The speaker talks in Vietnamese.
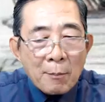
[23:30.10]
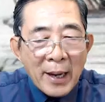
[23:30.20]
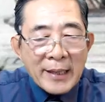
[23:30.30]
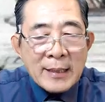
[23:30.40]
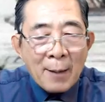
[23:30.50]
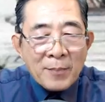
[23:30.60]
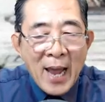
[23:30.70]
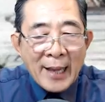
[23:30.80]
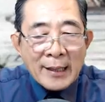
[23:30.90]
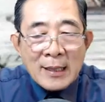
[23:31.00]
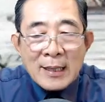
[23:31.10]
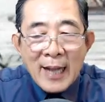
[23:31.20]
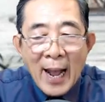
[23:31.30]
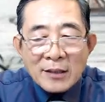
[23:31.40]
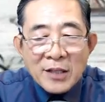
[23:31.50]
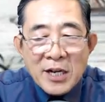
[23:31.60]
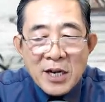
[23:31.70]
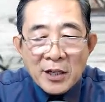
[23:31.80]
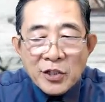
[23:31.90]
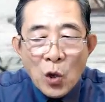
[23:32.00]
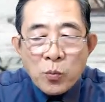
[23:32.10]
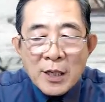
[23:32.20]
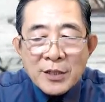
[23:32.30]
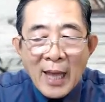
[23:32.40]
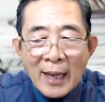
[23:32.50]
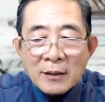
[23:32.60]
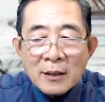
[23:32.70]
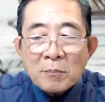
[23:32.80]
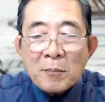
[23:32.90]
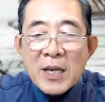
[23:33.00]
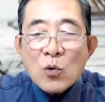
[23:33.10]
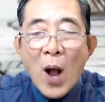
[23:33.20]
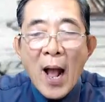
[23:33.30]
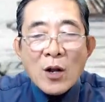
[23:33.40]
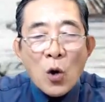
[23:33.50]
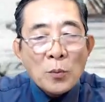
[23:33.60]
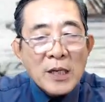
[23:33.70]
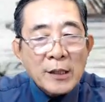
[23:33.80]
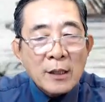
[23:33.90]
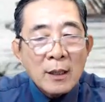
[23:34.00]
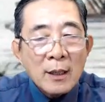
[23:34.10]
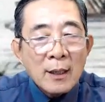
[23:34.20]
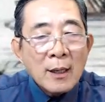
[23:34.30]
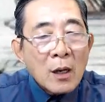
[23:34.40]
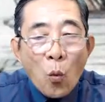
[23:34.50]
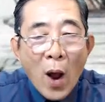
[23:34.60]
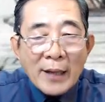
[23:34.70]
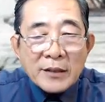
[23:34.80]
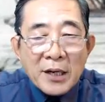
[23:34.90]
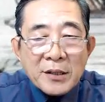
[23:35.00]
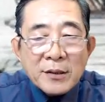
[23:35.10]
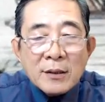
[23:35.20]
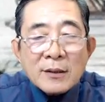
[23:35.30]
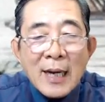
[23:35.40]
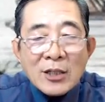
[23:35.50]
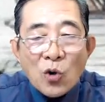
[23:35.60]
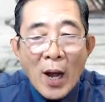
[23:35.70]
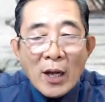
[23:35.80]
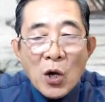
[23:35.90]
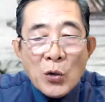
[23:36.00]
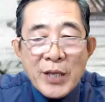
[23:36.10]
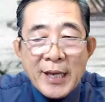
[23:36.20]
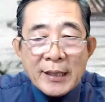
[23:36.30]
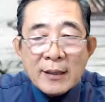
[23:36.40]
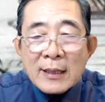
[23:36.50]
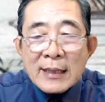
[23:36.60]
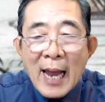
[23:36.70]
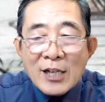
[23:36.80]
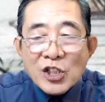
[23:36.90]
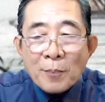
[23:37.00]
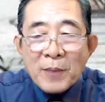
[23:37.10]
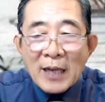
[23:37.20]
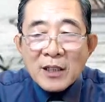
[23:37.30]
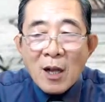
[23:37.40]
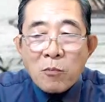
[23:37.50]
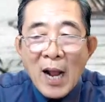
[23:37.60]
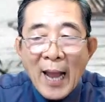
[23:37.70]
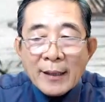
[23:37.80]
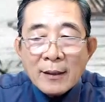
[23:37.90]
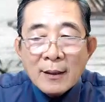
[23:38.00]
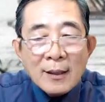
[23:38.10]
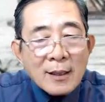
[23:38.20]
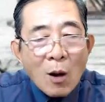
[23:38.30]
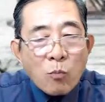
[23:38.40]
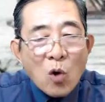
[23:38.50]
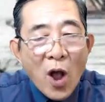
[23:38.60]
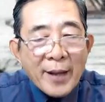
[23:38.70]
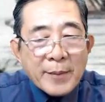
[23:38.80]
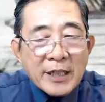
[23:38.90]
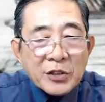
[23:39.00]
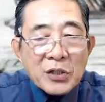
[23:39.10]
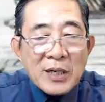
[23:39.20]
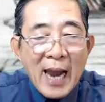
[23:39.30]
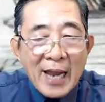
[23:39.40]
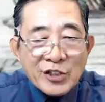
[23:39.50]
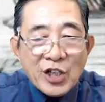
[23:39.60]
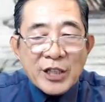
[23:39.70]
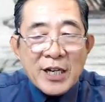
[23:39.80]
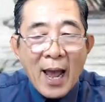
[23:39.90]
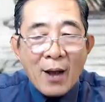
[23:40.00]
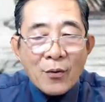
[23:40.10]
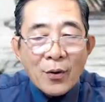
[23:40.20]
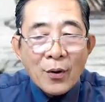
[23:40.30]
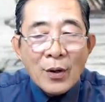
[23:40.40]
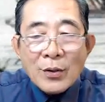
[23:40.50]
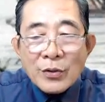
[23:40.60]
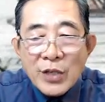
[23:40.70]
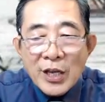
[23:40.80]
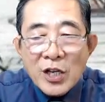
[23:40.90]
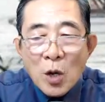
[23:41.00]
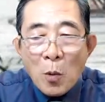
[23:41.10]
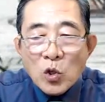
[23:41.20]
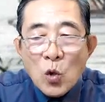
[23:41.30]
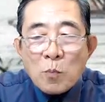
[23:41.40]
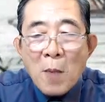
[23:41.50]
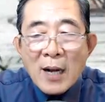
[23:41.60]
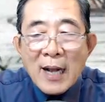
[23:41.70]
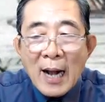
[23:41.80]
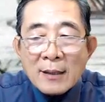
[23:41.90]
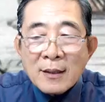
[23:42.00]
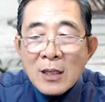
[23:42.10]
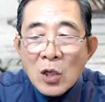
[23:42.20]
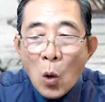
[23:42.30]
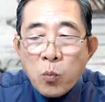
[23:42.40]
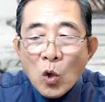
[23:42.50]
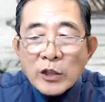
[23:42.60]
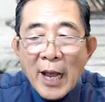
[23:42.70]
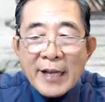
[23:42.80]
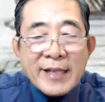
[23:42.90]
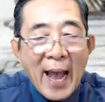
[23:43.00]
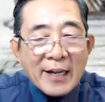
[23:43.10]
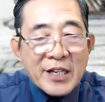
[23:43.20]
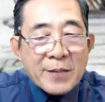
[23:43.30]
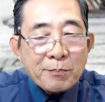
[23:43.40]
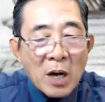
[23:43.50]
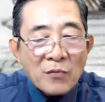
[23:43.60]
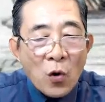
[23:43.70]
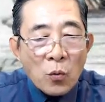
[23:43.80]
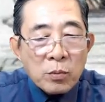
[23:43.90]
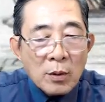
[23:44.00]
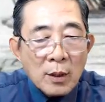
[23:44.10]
Mấy năm nay, các thế lực chống kinh thành biến quá khôn lường. Hoàng tử tranh đoạt ngôi vị đã sắp thành công khai, không có ai biết tương lai sẽ thế nào. Chỉ có một chút bất cân cũng có thể dạng kiếp bất phục.